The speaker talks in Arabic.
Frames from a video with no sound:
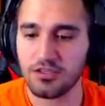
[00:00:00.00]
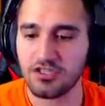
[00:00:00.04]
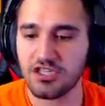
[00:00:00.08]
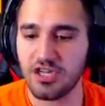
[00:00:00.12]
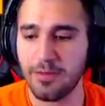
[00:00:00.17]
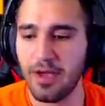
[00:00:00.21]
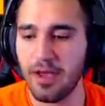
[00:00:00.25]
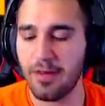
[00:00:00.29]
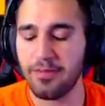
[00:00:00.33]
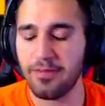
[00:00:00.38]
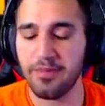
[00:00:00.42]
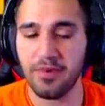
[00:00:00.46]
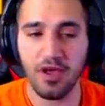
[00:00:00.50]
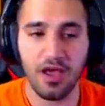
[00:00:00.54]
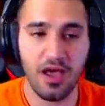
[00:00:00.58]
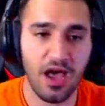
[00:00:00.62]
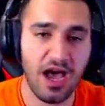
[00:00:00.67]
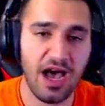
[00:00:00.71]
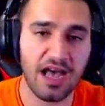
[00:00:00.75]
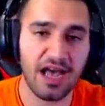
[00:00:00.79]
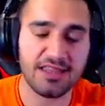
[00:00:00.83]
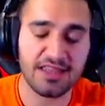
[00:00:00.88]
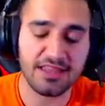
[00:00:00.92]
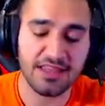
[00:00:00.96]
شباب
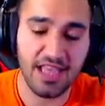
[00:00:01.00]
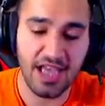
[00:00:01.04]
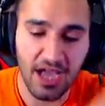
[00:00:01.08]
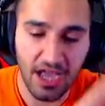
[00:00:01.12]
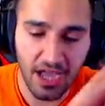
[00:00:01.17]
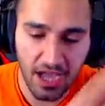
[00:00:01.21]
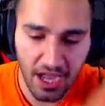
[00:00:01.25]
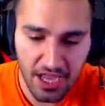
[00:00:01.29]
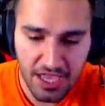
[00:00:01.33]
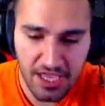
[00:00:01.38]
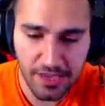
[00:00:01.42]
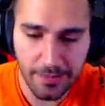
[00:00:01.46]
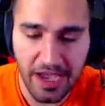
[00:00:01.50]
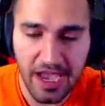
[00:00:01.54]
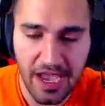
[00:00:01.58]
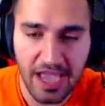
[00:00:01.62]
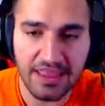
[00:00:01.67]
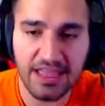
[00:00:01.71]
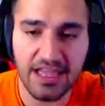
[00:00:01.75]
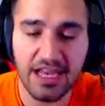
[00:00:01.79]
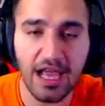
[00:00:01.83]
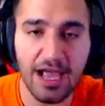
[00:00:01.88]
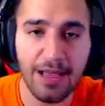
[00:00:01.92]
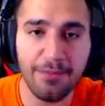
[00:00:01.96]
اقيم
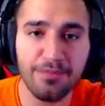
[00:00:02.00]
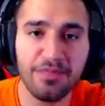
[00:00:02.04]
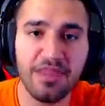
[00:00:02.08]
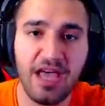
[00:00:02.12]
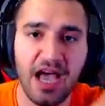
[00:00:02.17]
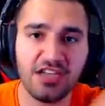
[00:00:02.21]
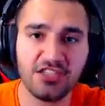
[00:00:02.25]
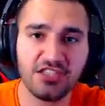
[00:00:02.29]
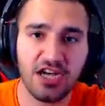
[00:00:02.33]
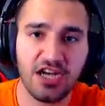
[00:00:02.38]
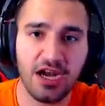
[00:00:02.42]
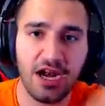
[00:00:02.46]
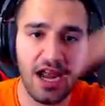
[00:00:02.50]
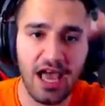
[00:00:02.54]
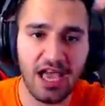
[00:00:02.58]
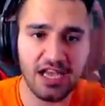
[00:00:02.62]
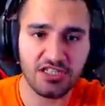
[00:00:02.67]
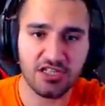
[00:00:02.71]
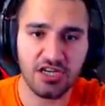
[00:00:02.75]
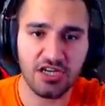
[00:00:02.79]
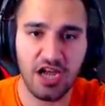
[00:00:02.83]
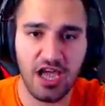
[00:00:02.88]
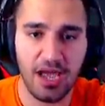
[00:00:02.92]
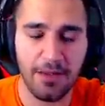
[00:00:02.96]
هذه القبضه 10 على
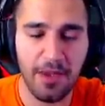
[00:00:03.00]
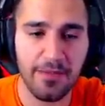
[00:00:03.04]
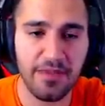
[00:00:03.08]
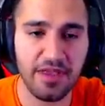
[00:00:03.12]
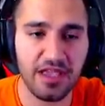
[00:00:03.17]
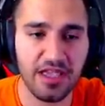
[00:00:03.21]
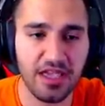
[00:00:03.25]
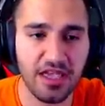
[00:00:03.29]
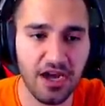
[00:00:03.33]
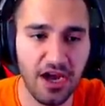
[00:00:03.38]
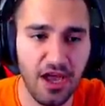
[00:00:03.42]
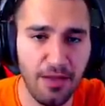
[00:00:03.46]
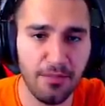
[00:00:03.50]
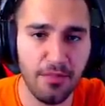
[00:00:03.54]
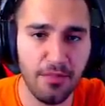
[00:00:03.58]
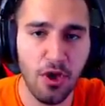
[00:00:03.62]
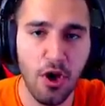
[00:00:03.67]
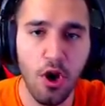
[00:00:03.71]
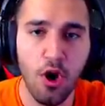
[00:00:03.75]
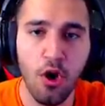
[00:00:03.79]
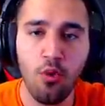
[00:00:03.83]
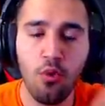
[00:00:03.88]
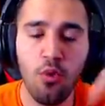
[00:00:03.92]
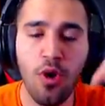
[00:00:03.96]
10 حبايبي الكرام
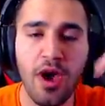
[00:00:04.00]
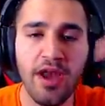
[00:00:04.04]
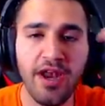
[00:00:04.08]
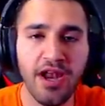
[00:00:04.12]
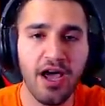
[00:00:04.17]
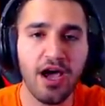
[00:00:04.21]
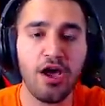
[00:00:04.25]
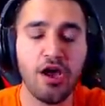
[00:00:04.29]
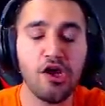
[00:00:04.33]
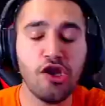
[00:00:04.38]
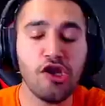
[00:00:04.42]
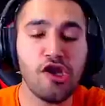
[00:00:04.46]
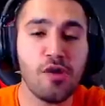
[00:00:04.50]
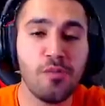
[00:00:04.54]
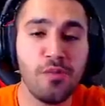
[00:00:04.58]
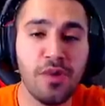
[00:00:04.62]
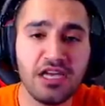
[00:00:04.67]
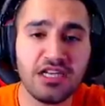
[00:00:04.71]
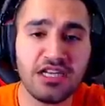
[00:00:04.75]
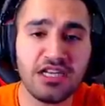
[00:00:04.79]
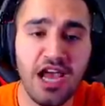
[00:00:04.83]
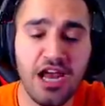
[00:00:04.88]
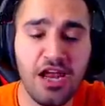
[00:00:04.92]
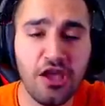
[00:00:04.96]
وانا اقول لكم
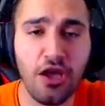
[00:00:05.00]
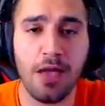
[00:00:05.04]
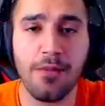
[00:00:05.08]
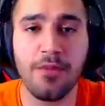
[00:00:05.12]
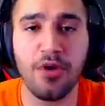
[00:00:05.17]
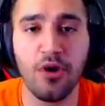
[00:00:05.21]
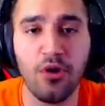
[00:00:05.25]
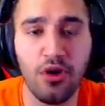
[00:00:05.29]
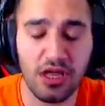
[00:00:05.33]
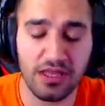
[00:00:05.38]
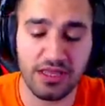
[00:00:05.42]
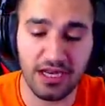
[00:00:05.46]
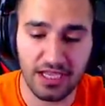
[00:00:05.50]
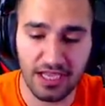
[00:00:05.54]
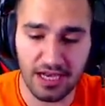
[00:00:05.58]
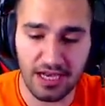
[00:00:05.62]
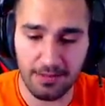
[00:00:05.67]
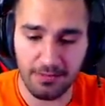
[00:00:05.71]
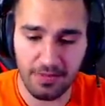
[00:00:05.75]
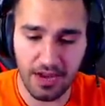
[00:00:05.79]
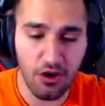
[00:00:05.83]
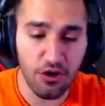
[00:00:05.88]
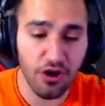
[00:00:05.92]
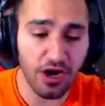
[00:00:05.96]
ليش عليكم عم يقول هذا
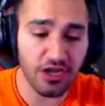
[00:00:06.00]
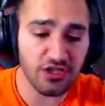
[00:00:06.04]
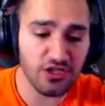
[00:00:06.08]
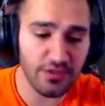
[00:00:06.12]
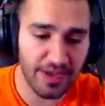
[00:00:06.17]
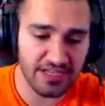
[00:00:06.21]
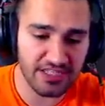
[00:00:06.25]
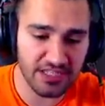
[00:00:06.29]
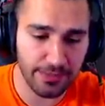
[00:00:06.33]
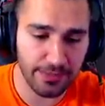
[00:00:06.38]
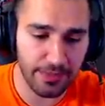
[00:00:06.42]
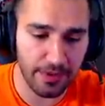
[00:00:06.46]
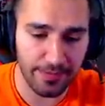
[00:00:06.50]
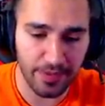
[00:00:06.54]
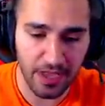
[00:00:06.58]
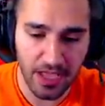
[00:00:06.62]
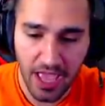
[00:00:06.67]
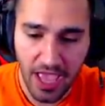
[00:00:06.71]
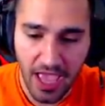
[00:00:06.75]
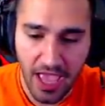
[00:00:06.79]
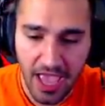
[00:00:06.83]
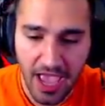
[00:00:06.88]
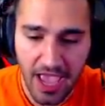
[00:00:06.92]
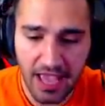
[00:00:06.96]
الكلام لانه ركزوا معي شباب
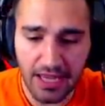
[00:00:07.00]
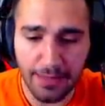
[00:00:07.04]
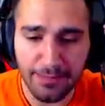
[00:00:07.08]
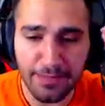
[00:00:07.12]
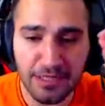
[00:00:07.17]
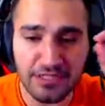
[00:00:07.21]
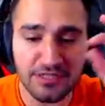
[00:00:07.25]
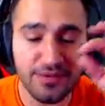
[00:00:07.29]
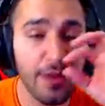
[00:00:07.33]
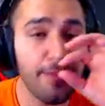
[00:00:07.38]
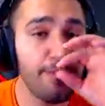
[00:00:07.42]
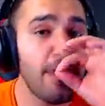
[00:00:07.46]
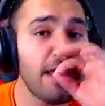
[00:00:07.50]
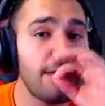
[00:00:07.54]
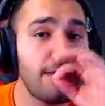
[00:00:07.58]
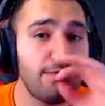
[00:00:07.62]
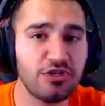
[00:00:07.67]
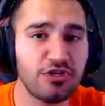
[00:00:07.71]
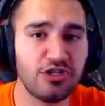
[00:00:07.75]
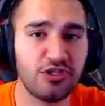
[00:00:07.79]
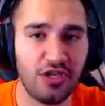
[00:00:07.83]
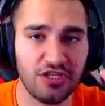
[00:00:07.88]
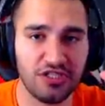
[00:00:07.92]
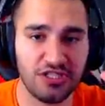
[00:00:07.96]
هاي القبضه شباب مش
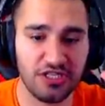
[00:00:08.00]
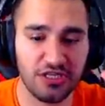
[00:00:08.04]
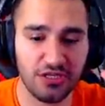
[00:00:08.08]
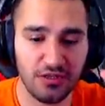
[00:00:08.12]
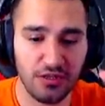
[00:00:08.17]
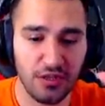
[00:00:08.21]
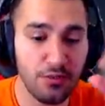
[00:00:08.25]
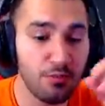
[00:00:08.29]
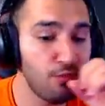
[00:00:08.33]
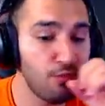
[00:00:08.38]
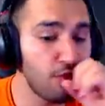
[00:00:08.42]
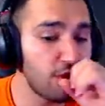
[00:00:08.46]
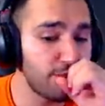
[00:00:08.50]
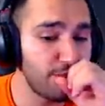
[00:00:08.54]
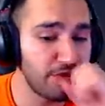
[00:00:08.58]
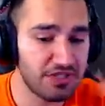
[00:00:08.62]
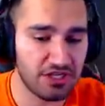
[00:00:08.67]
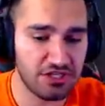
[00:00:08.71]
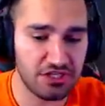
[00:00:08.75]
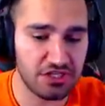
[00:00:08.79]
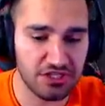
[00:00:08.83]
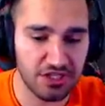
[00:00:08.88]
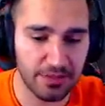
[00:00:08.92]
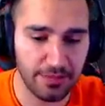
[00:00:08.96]
مزعجه مش
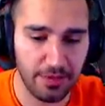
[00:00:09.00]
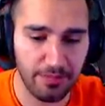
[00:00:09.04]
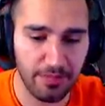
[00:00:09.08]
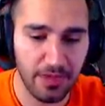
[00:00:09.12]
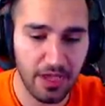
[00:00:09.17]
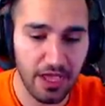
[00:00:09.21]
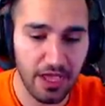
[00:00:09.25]
مزعجه شباب